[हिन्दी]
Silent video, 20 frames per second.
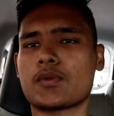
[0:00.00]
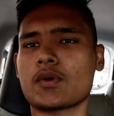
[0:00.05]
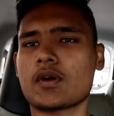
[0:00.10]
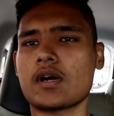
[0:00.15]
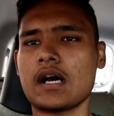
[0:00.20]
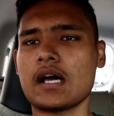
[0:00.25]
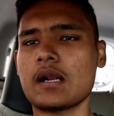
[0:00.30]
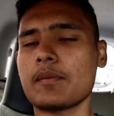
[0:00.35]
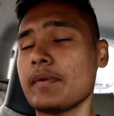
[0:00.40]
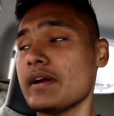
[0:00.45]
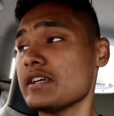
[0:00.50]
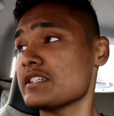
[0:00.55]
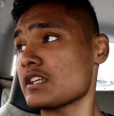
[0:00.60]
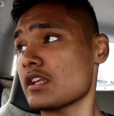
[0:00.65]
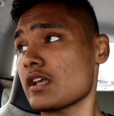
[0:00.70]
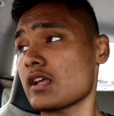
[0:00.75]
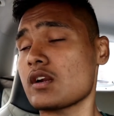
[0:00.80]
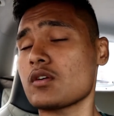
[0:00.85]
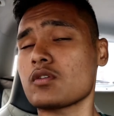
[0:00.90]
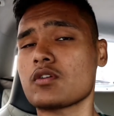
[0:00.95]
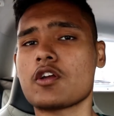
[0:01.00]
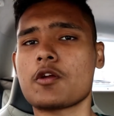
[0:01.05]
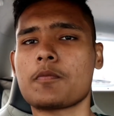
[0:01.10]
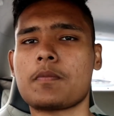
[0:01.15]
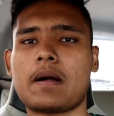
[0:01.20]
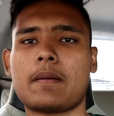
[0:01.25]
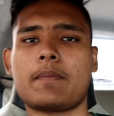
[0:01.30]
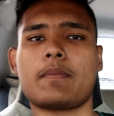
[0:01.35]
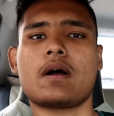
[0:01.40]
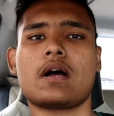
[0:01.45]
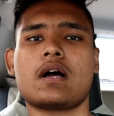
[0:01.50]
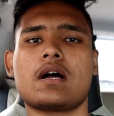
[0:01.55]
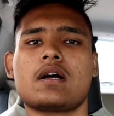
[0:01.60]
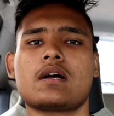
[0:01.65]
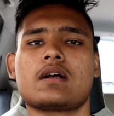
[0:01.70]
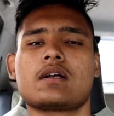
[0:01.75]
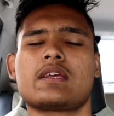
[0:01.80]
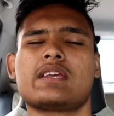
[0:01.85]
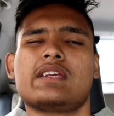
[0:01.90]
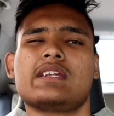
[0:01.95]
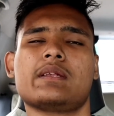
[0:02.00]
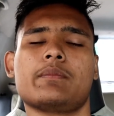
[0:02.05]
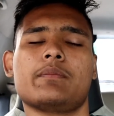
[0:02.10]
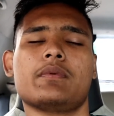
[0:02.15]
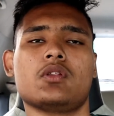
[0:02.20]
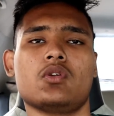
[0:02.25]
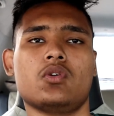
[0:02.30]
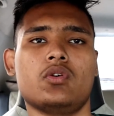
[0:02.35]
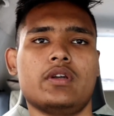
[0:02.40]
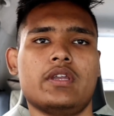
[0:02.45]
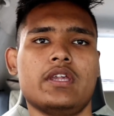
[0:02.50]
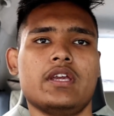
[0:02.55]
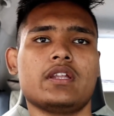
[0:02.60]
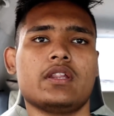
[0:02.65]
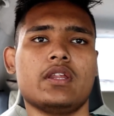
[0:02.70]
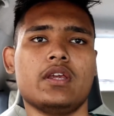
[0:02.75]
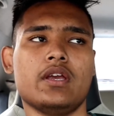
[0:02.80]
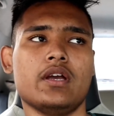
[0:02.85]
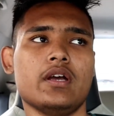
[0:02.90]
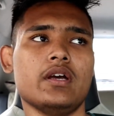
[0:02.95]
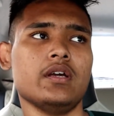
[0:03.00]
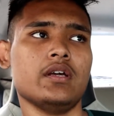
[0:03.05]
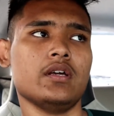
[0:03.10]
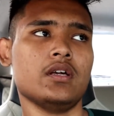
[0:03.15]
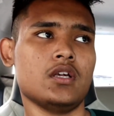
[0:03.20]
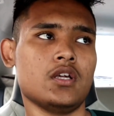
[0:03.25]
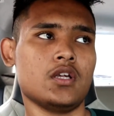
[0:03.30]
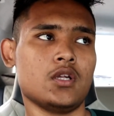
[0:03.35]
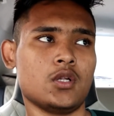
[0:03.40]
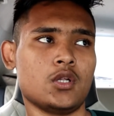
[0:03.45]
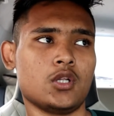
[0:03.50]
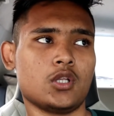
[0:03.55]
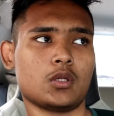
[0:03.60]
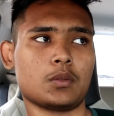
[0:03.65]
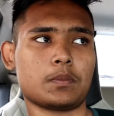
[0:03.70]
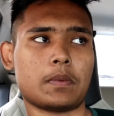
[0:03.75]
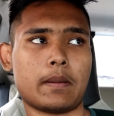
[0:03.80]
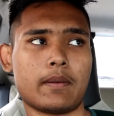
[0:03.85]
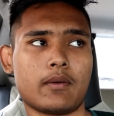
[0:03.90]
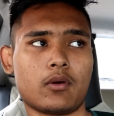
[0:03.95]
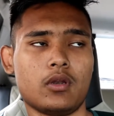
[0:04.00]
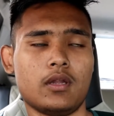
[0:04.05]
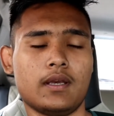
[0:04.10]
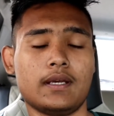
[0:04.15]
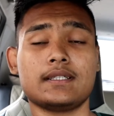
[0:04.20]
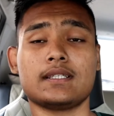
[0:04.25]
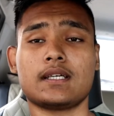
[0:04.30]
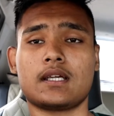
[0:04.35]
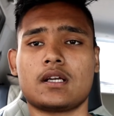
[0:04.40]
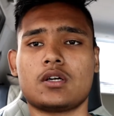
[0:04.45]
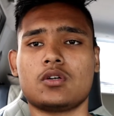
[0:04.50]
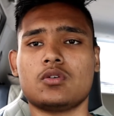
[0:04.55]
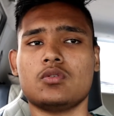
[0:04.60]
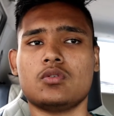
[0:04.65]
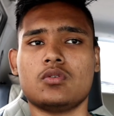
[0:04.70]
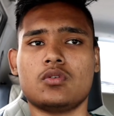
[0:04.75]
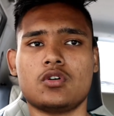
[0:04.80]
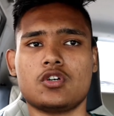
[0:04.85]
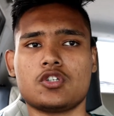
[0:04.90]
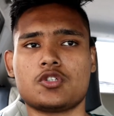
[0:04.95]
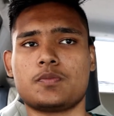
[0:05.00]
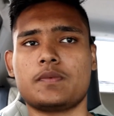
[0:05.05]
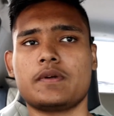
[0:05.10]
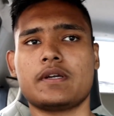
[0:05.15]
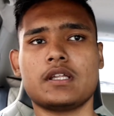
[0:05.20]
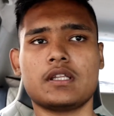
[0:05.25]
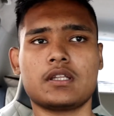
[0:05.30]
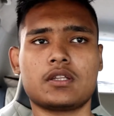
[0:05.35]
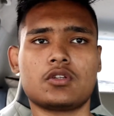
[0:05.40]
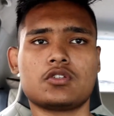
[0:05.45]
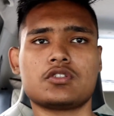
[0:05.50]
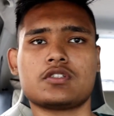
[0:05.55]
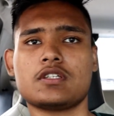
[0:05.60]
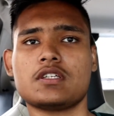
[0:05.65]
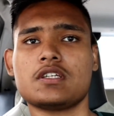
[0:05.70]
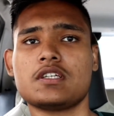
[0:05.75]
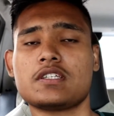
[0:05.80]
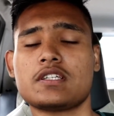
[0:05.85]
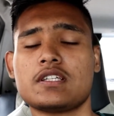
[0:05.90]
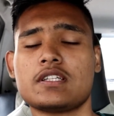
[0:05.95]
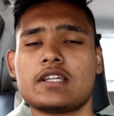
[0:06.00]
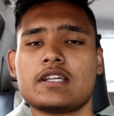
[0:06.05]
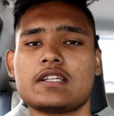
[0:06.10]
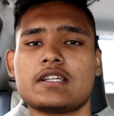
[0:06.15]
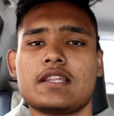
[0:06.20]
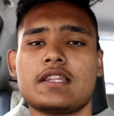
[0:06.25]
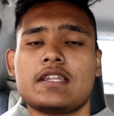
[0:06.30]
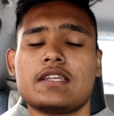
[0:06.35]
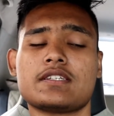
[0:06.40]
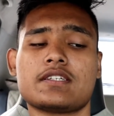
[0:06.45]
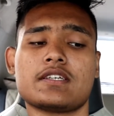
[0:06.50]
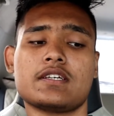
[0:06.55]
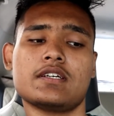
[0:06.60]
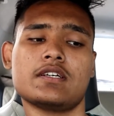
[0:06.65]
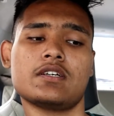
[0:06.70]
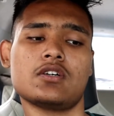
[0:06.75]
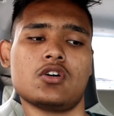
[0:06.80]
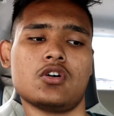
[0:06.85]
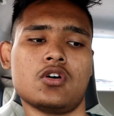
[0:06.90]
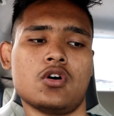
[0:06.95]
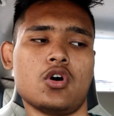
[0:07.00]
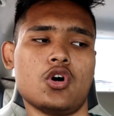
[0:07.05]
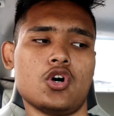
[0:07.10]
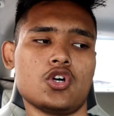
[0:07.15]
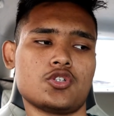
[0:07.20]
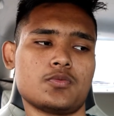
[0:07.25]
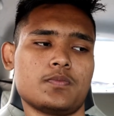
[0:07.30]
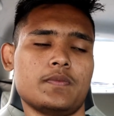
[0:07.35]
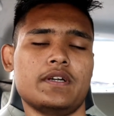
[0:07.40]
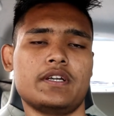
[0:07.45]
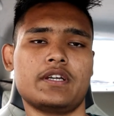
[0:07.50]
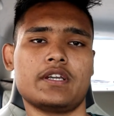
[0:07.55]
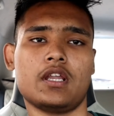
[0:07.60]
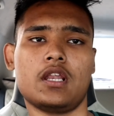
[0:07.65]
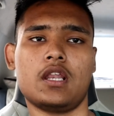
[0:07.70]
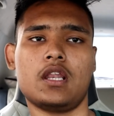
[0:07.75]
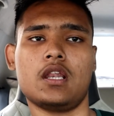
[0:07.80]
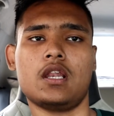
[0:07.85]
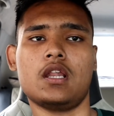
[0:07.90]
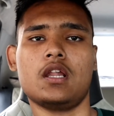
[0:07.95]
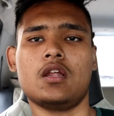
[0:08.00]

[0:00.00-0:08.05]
तो कार मैं चला रहा हूँ क्योंकि पापा की तबीयत थोड़ी ठीक नहीं है तो पापा को लेके जा रहा हूँ हॉस्पिटल तो चलिए चलते जल्दी से हॉस्पिटल